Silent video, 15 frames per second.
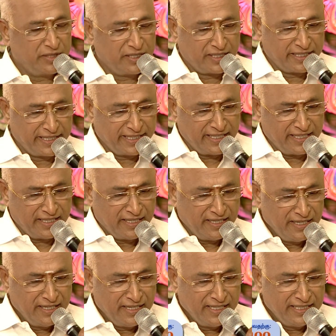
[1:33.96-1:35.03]
வந்திருக்கிறீங்க
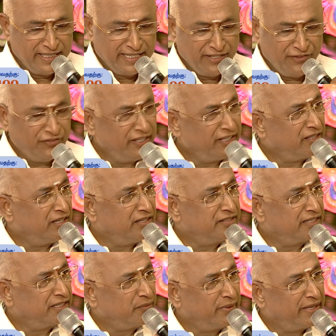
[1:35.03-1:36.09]
டென்சிங்
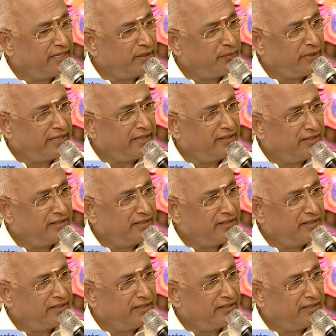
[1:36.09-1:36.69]
ராஜுங்கிற பேர் எப்படி